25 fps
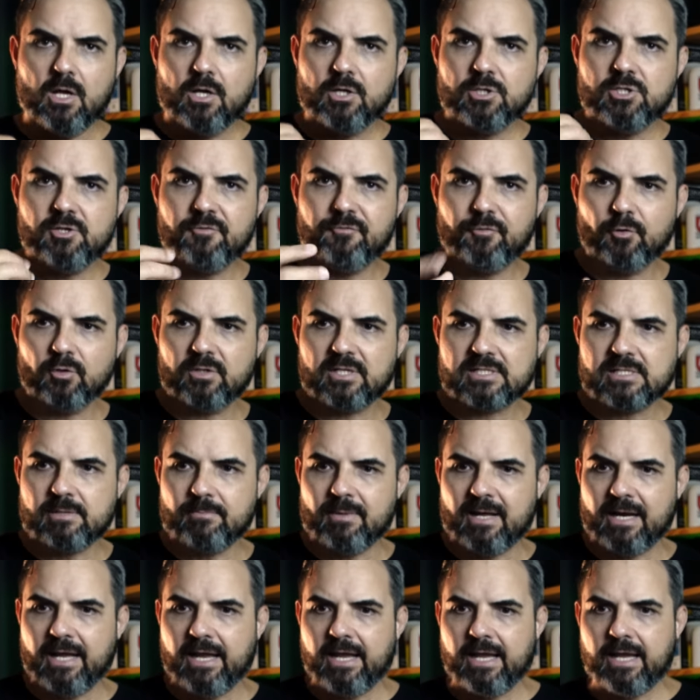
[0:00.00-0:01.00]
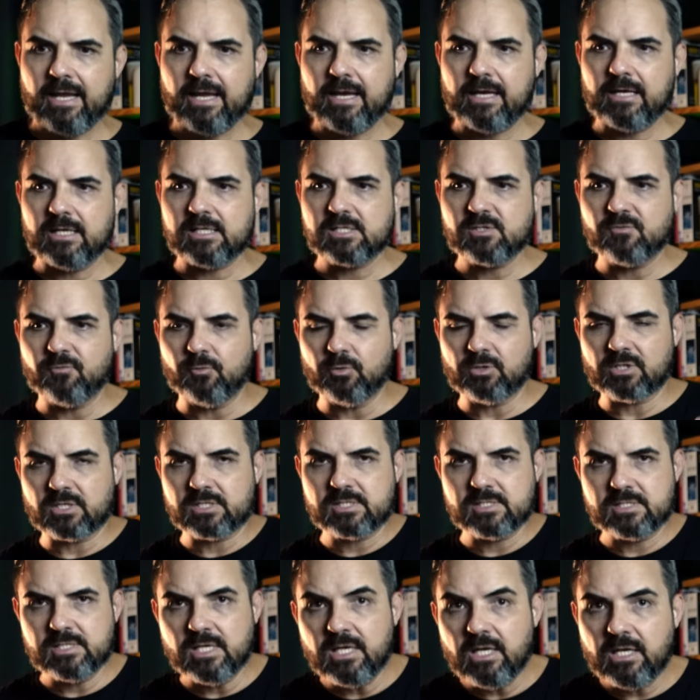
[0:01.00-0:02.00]
de frutas amarelas, frutas
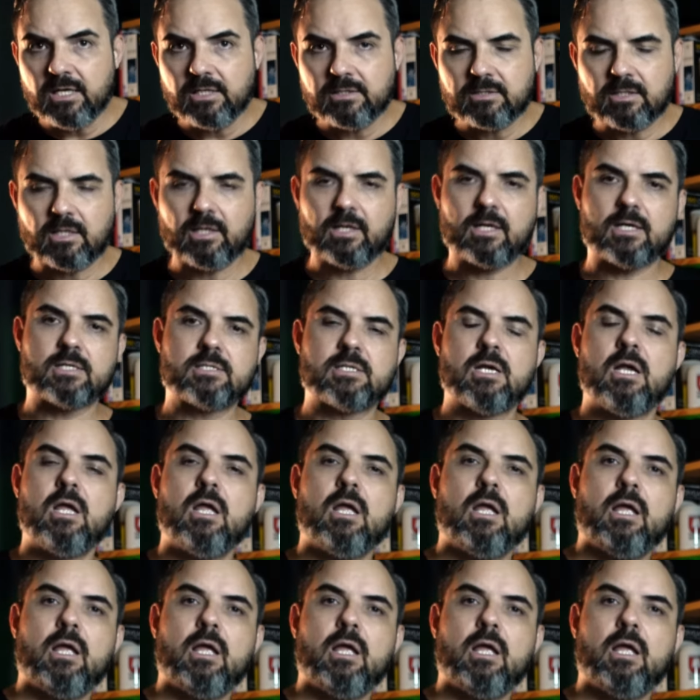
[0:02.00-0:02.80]
cítricas,